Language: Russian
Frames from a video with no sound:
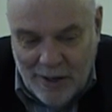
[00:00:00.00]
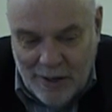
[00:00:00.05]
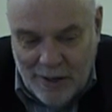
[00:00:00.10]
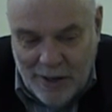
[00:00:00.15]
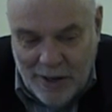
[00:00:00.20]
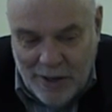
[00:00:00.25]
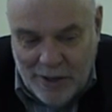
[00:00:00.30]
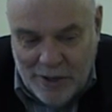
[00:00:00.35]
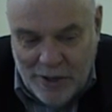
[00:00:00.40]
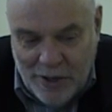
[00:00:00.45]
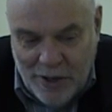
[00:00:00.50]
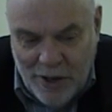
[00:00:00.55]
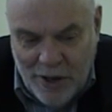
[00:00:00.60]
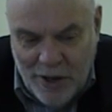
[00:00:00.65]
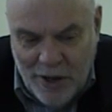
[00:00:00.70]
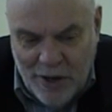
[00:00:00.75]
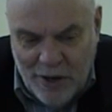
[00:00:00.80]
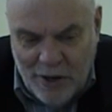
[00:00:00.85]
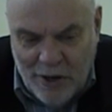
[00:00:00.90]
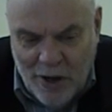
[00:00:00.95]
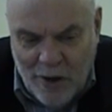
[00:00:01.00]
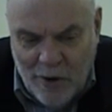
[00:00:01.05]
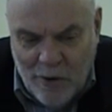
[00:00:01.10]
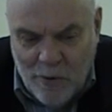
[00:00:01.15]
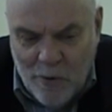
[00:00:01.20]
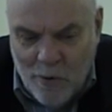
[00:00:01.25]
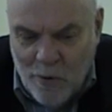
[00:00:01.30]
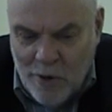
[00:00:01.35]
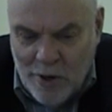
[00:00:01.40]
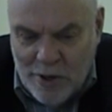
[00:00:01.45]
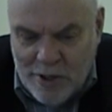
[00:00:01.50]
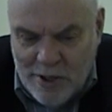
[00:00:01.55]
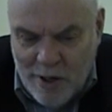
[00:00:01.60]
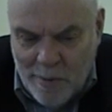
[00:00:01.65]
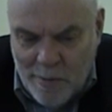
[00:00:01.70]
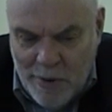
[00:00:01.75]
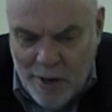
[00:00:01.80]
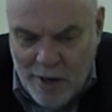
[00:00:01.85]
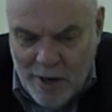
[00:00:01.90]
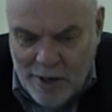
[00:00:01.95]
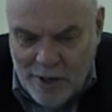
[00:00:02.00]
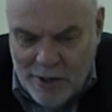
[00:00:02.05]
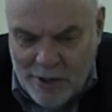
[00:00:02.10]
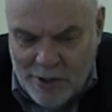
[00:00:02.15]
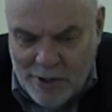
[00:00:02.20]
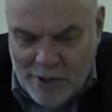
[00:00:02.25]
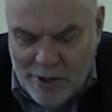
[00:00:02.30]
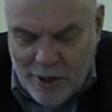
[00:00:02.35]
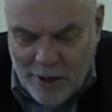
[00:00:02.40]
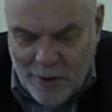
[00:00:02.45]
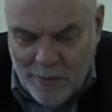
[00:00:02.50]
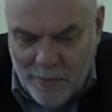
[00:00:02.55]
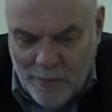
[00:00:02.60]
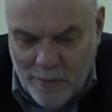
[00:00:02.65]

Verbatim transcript: нет никакой стабильности